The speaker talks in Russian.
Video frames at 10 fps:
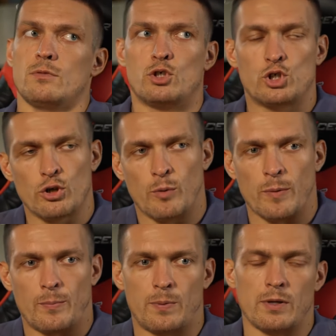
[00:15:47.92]
еще
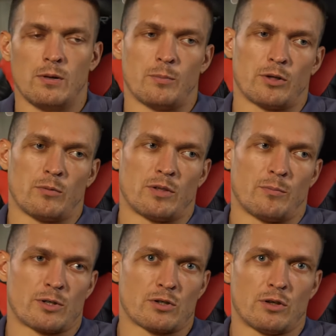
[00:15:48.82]
попил, потом
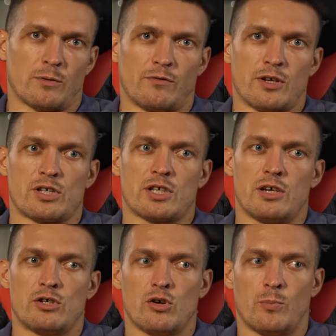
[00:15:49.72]
там прошло там два
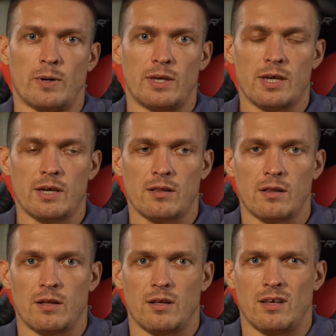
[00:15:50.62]
часа, еще поел.